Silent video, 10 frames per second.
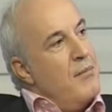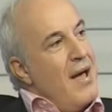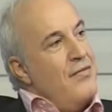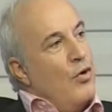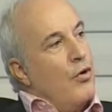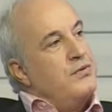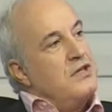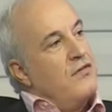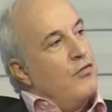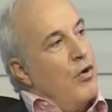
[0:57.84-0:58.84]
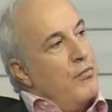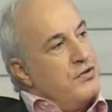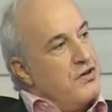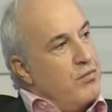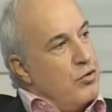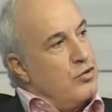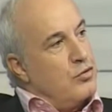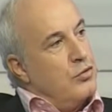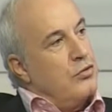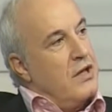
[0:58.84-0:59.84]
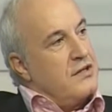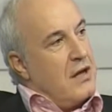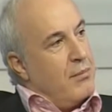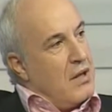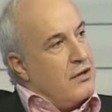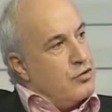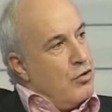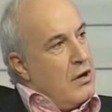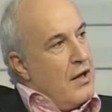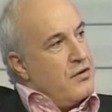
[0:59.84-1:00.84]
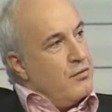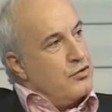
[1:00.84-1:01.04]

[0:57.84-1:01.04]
Ben de obsesif kompulsif bozuklukla, saplantı zorlantı